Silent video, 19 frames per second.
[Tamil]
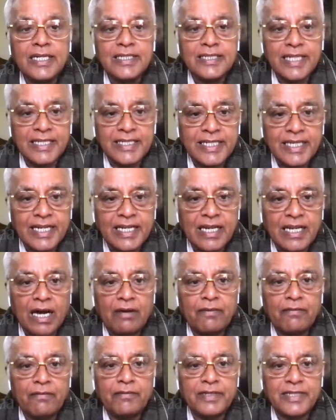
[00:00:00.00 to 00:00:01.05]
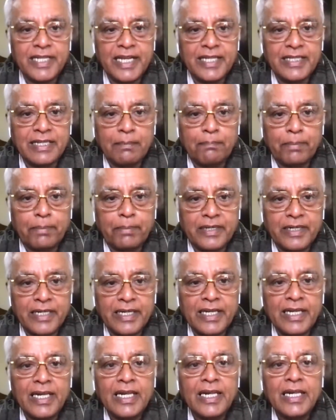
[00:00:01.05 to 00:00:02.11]
சசிகலா விஷயத்தை பற்றி
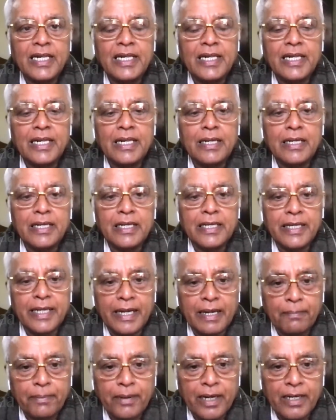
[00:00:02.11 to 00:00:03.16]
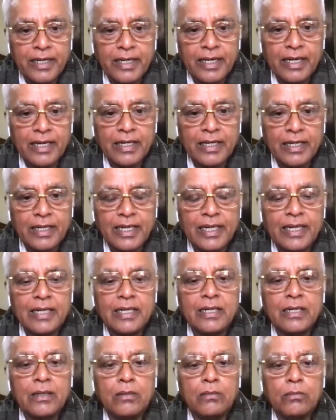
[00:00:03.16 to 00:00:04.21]
எடப்பாடியாருக்கு
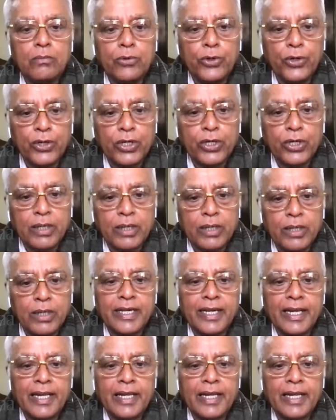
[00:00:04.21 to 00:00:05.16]
முழுக்க முழுக்க